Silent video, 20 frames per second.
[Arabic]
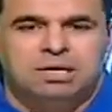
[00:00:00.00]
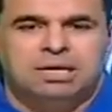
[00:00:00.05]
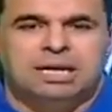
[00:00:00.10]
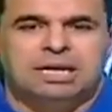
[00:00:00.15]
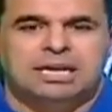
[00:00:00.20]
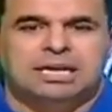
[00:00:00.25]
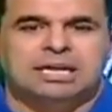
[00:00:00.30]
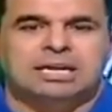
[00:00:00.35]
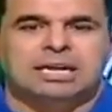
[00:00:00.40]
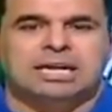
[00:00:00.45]

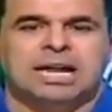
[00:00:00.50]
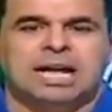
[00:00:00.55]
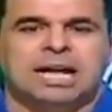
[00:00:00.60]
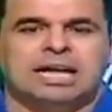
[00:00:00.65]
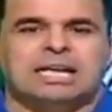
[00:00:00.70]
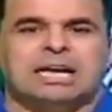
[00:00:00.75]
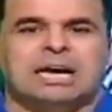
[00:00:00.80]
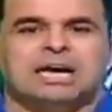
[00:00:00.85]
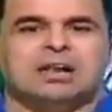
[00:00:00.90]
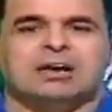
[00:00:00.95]
لكن
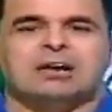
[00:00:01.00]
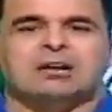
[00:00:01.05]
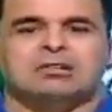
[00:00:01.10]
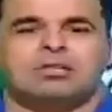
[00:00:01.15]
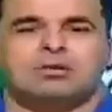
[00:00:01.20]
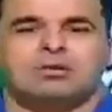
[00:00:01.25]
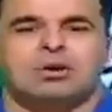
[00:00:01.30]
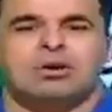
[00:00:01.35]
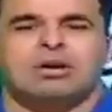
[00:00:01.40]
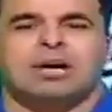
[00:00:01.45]
الحقيقة على
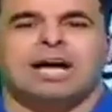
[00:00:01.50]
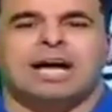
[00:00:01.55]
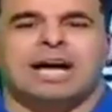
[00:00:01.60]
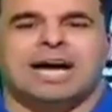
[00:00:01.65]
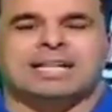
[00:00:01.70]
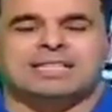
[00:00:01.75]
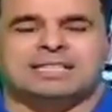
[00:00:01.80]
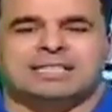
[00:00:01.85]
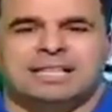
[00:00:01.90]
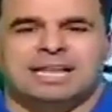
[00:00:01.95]
ارض الواقع
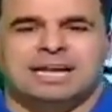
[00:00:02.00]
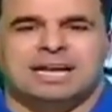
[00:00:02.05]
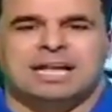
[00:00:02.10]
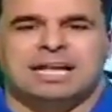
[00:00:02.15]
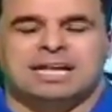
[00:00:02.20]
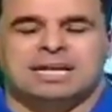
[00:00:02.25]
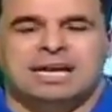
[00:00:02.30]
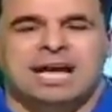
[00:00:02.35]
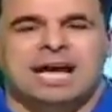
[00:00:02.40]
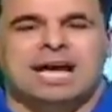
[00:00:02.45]
حتى
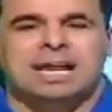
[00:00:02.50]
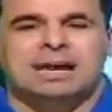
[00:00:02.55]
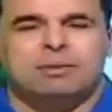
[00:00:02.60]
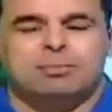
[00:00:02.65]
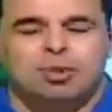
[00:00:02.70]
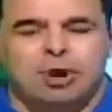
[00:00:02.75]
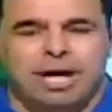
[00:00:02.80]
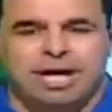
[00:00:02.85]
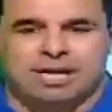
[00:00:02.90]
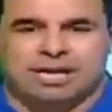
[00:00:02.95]
الان
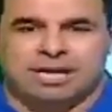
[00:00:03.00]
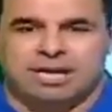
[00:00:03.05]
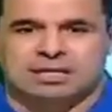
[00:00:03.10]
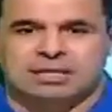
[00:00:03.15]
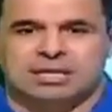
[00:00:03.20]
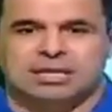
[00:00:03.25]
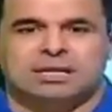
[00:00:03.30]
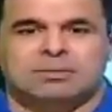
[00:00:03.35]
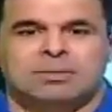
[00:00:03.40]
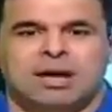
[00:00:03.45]

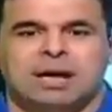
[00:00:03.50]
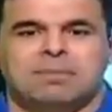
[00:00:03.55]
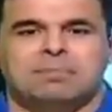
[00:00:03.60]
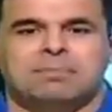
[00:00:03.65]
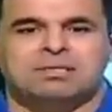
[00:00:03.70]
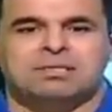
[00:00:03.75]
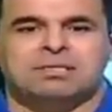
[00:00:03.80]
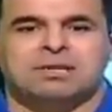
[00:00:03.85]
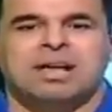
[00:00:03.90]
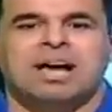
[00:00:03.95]
المؤكد ان
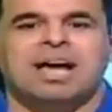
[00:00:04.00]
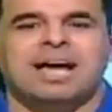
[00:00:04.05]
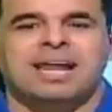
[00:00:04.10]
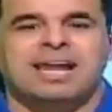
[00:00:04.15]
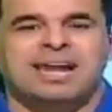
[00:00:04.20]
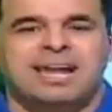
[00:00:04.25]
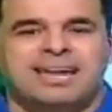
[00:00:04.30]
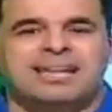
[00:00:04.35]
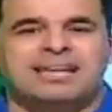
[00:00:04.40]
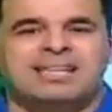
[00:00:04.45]
محمد صلاح
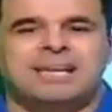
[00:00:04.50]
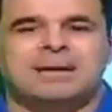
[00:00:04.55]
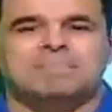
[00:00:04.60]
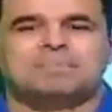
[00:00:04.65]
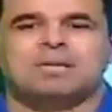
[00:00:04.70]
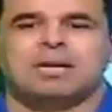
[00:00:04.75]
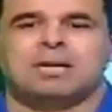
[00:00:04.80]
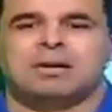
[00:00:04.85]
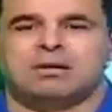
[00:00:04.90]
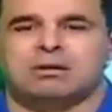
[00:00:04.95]
لن
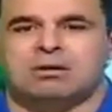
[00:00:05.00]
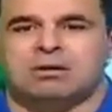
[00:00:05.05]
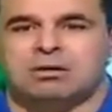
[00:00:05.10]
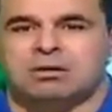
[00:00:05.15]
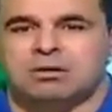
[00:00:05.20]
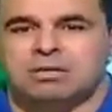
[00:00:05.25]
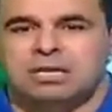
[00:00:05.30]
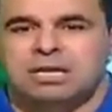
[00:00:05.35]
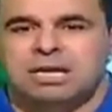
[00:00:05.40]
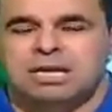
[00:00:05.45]
يبدأ اللقاء
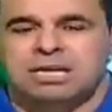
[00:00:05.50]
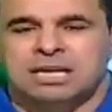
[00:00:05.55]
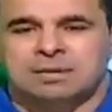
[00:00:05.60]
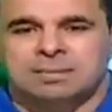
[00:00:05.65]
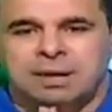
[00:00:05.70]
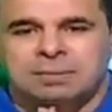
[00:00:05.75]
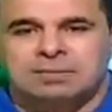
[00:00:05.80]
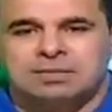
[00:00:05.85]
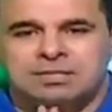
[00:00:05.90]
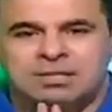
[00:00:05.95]

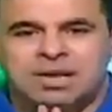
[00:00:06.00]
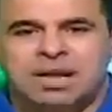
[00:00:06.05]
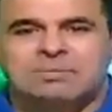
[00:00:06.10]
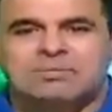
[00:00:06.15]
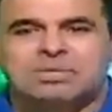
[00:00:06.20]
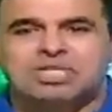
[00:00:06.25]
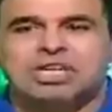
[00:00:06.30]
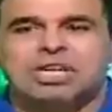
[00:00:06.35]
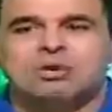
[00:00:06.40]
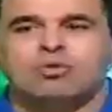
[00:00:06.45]
يعني محمد صلاح
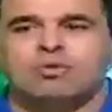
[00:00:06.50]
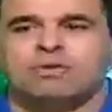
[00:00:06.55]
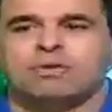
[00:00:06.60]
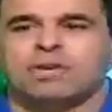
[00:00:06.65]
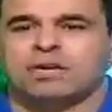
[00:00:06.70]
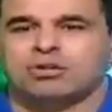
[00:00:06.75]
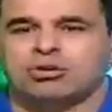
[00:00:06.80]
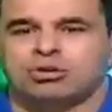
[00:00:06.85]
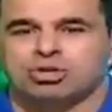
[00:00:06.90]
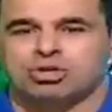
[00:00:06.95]
مش هيكون
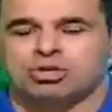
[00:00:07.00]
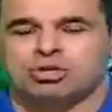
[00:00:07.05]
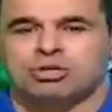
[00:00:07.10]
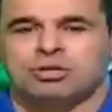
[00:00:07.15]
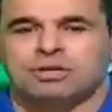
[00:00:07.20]
في ال11